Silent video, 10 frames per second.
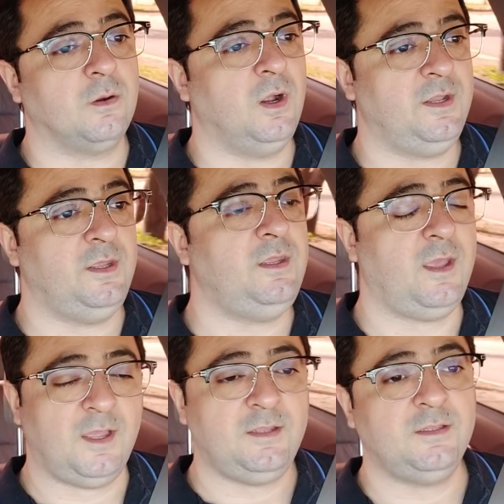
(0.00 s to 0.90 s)
agora aí,
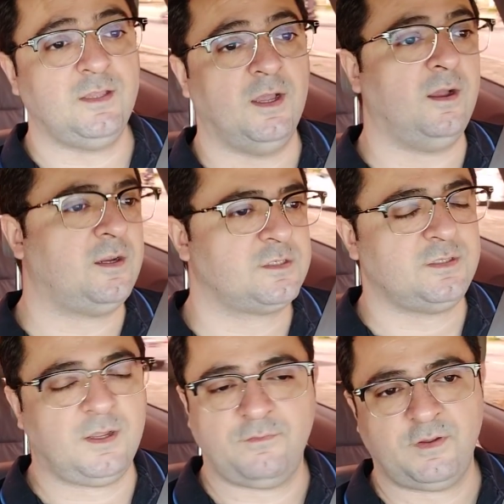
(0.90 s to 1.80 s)
ainda acho que
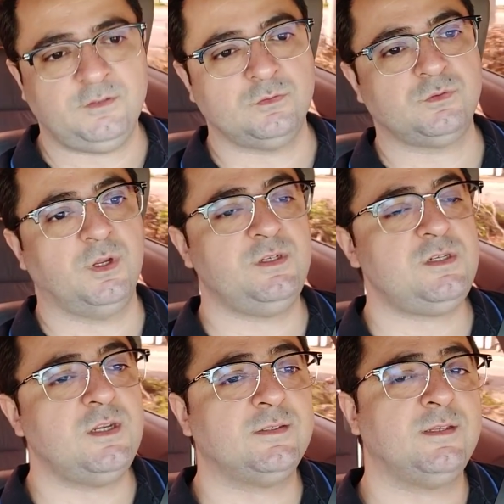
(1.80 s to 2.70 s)
faz uns dois
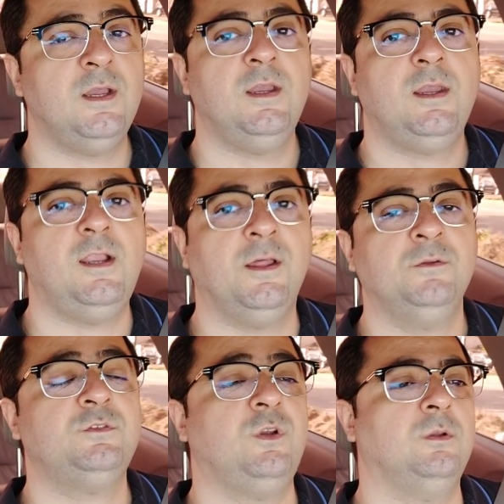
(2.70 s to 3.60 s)
dias, ele
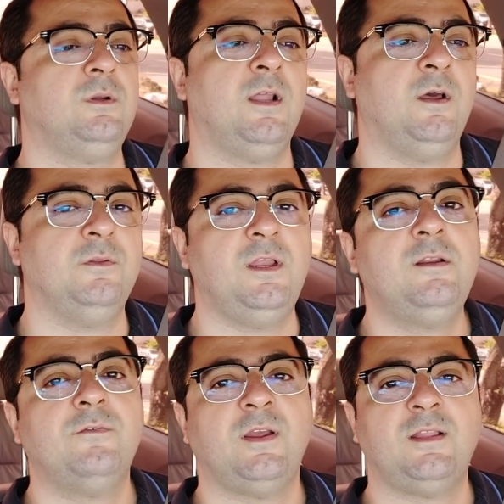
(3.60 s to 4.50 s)
anunciou no canal dele
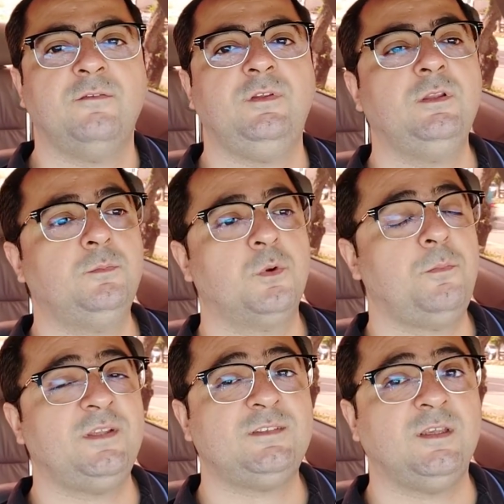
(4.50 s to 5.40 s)
que vai estar tá vindo para o
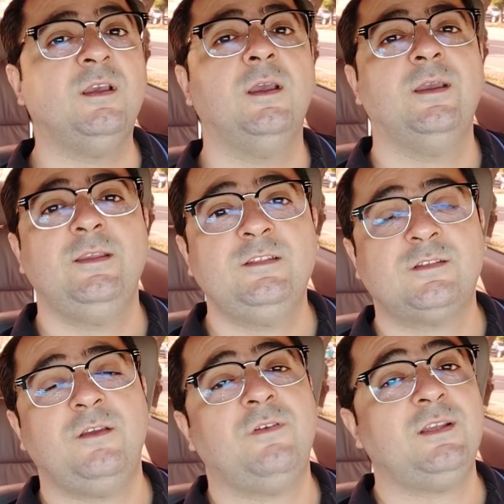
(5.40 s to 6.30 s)
PC.
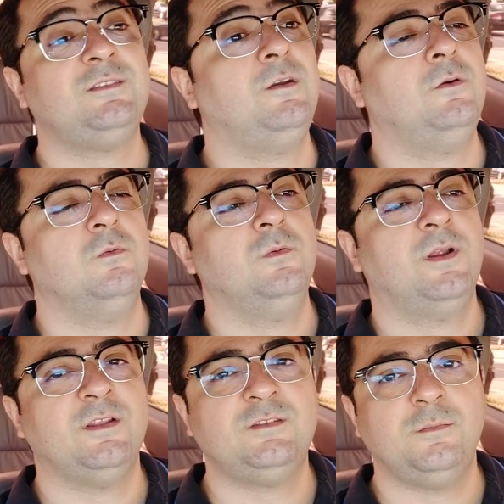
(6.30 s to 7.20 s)
Isso aí vai ser um
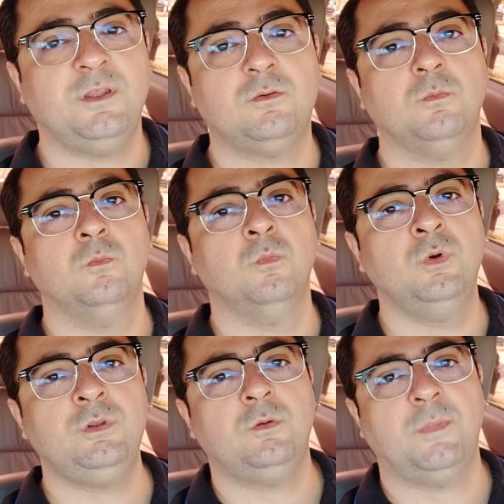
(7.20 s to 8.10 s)
crescimento
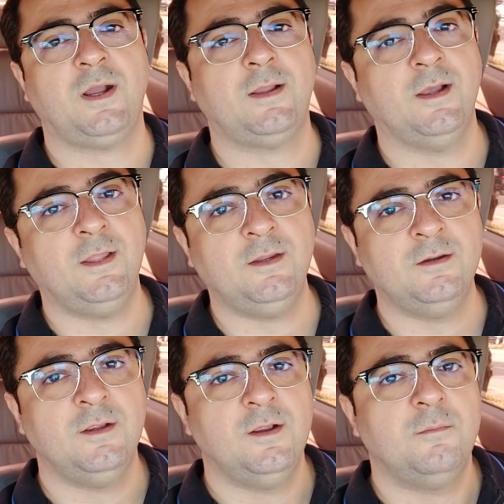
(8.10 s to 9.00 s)
muito bacana
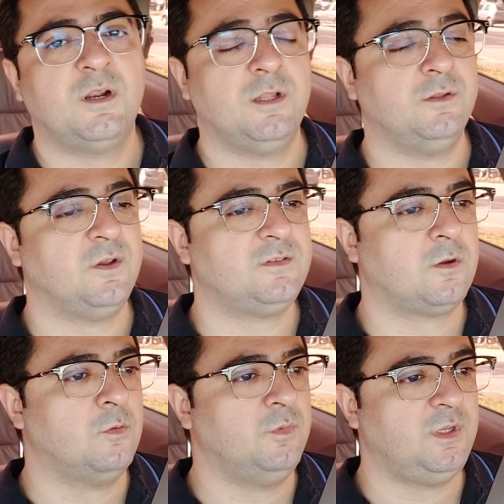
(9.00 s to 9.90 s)
para
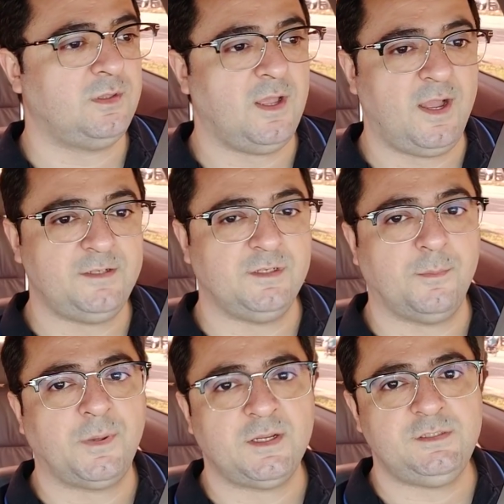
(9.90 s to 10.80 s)
nossa comunidade
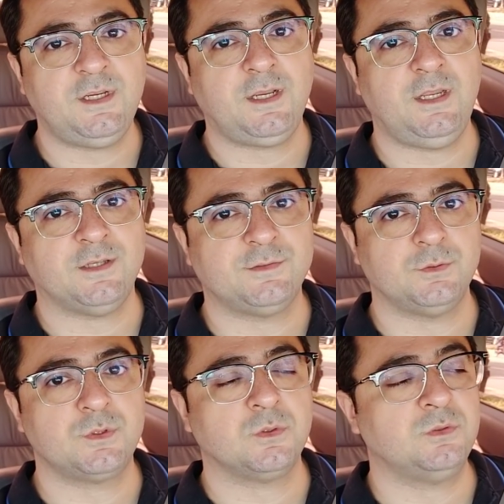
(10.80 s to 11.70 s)
na parte de
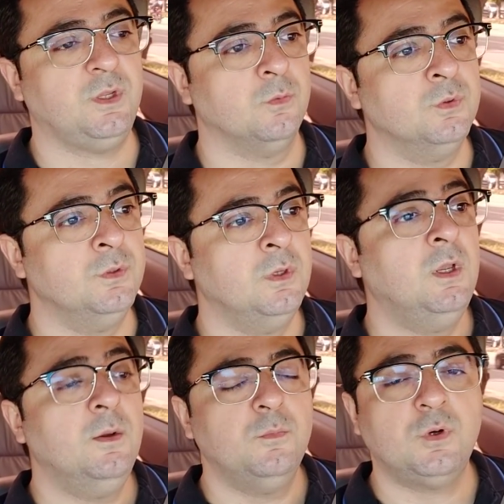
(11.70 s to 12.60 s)
criação de conteúdo,
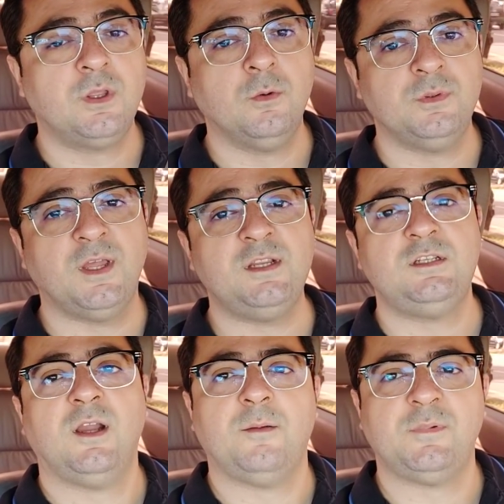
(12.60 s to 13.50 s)
porque o
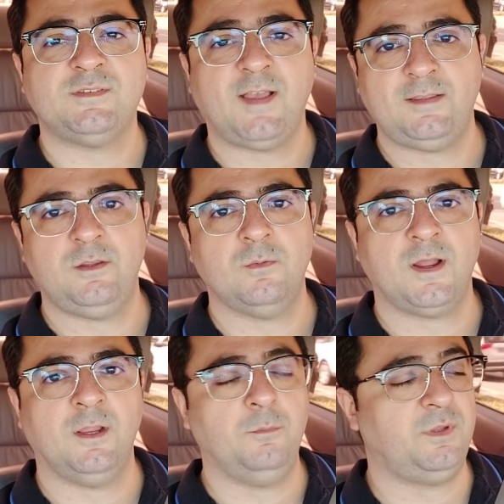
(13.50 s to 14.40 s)
Dante, apesar de ter um
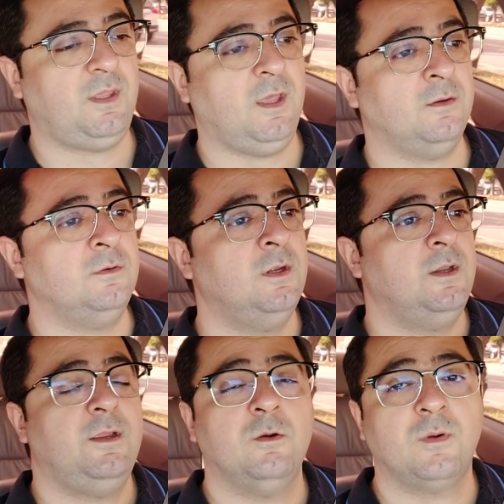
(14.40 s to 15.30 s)
canal pequeno,
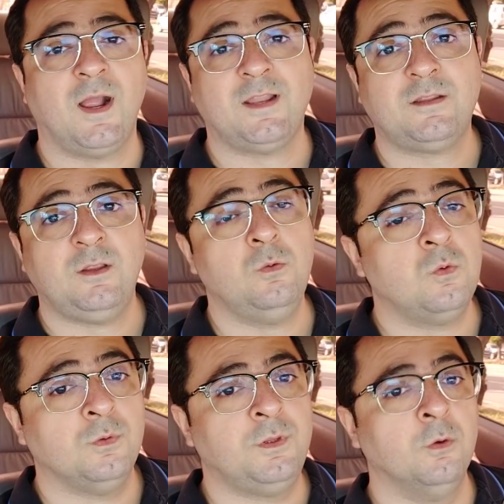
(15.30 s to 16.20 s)
é um cara que tem um
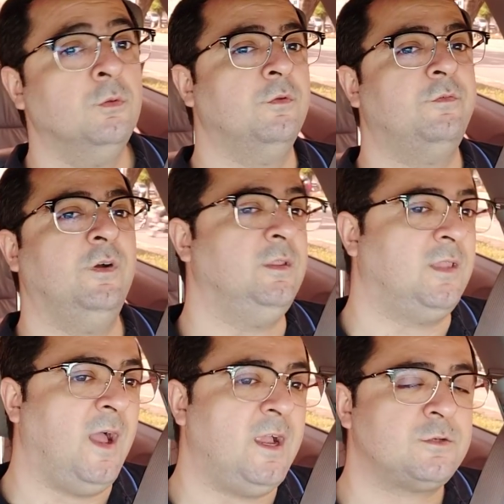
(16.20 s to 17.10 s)
conteúdo
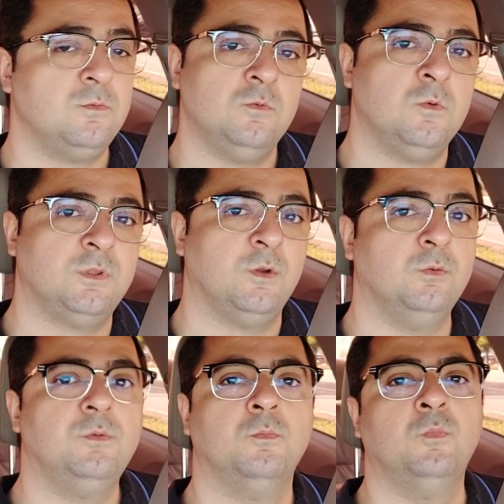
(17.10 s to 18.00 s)
fantástico, um
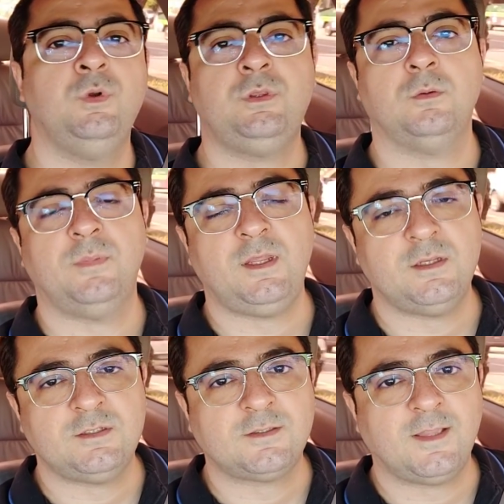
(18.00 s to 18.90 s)
conteúdo muito bem
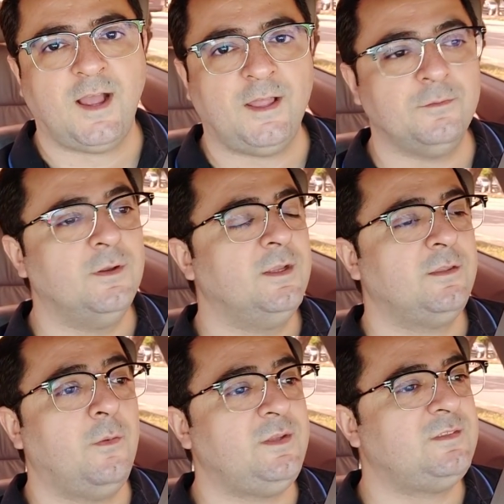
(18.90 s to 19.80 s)
editado,
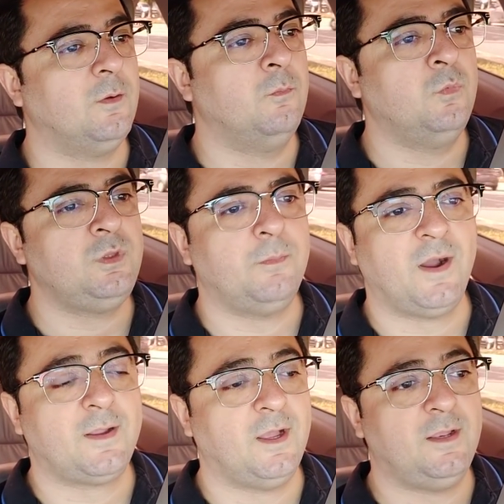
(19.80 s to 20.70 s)
tem uma edição muito
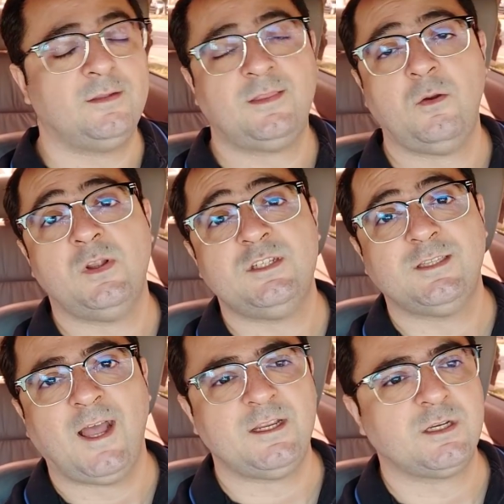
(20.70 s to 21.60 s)
bacana, tem uma
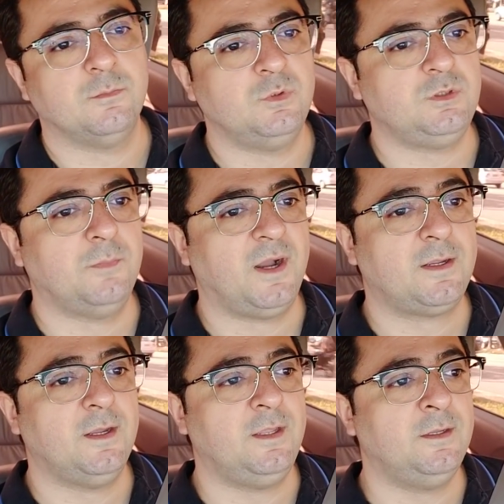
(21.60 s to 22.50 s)
didática muito
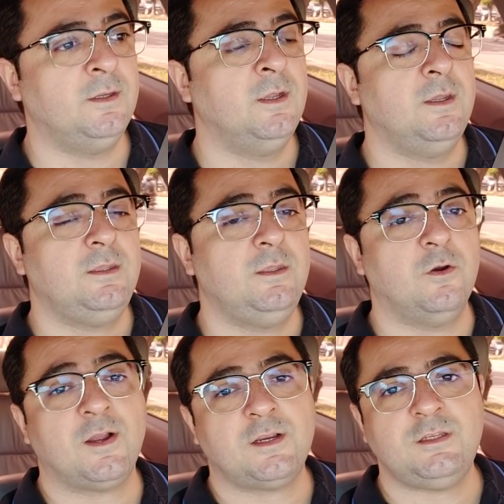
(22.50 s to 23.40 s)
bacana e
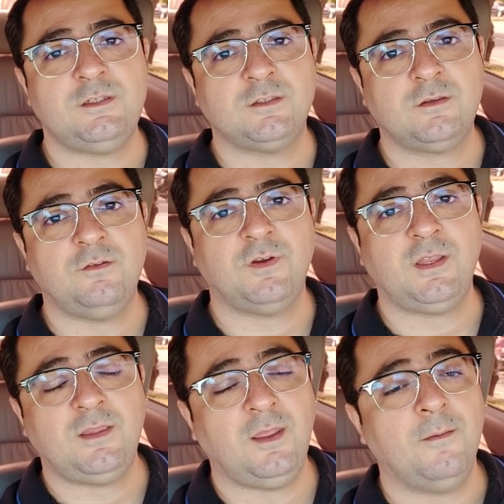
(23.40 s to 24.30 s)
eu acredito que
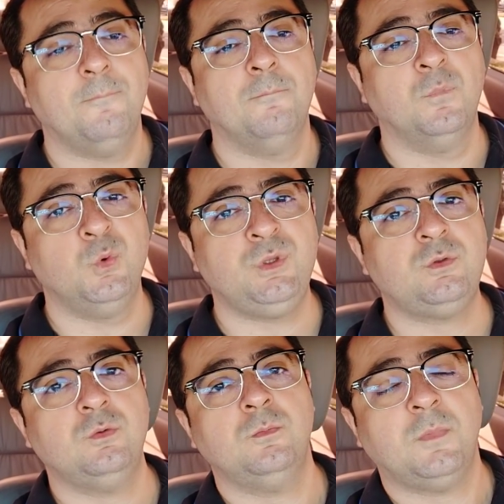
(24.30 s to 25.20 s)
vai ter
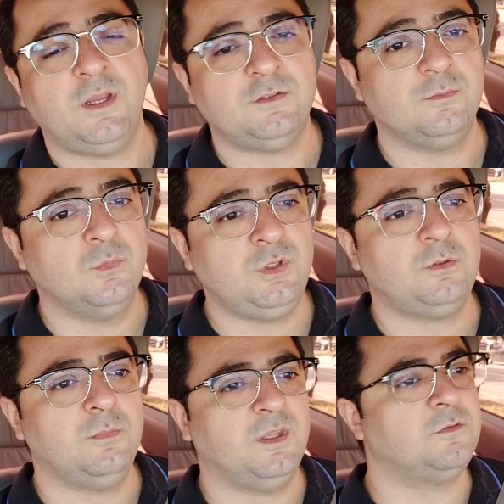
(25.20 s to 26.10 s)
muito, mas
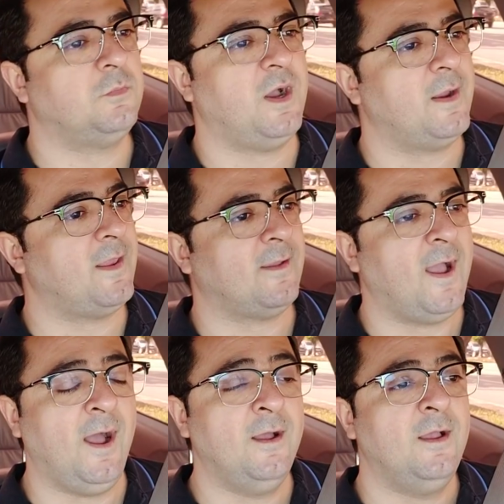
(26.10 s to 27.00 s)
muito mesmo a
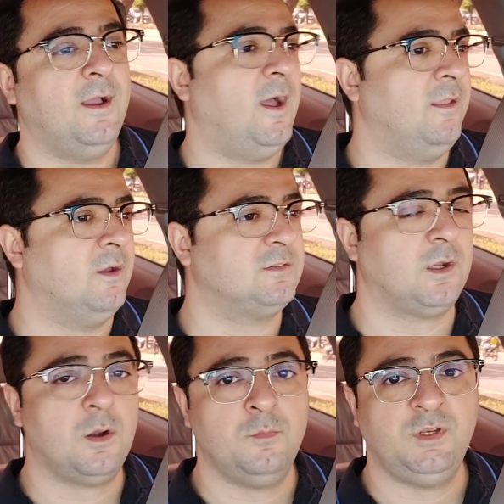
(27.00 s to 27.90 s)
agregar a
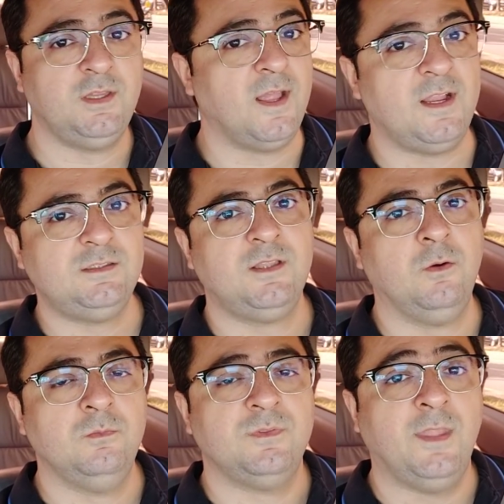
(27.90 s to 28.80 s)
nossa comunidade.
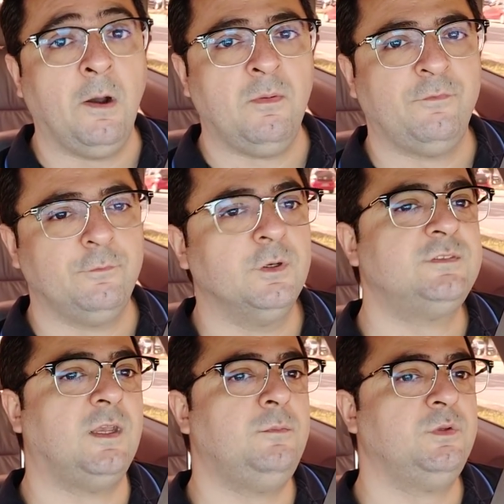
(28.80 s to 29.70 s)
Então dá uma
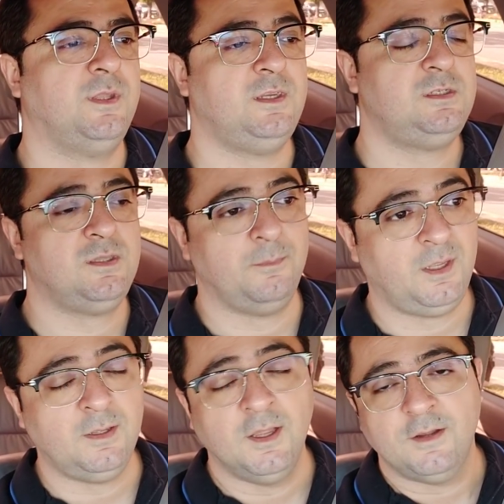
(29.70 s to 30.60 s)
força aí pro Dante
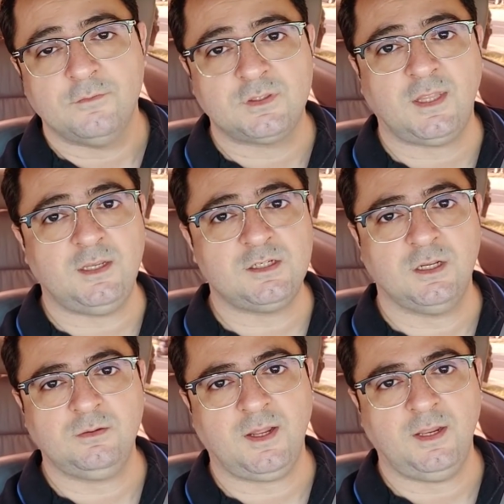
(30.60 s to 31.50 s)
também. Vou estar tá
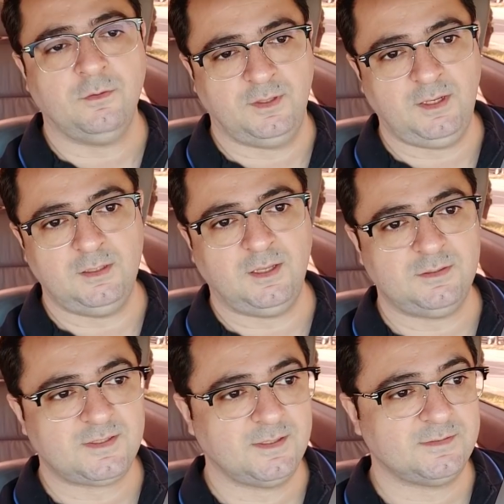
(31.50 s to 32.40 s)
deixando o canal dele na
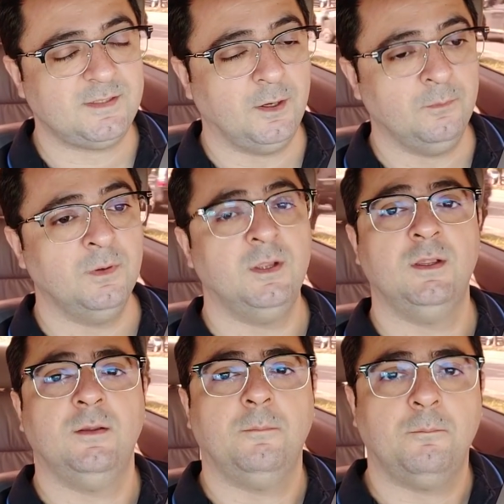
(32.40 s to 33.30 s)
descrição.
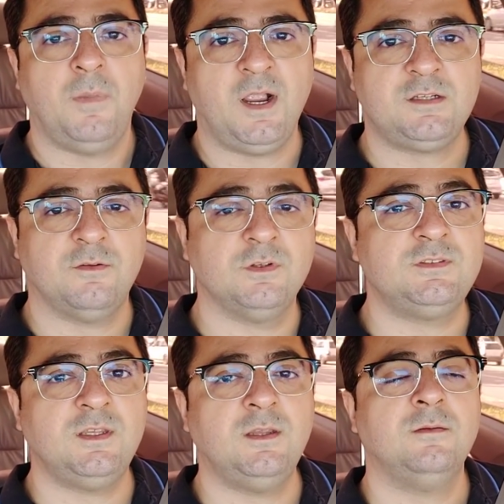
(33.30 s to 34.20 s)
Basta
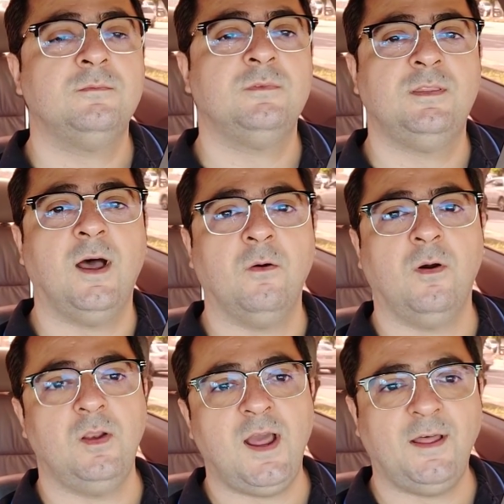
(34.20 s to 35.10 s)
você dar
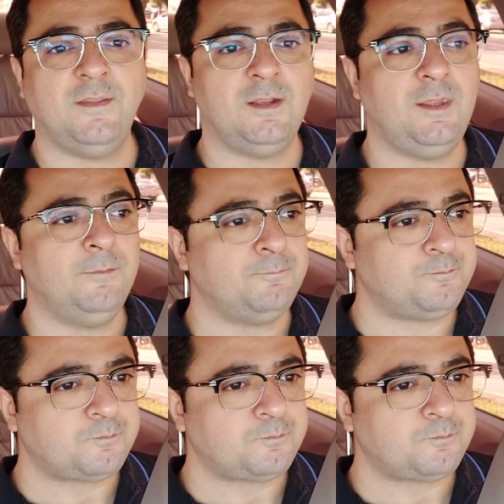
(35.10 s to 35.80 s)
uma olhada ali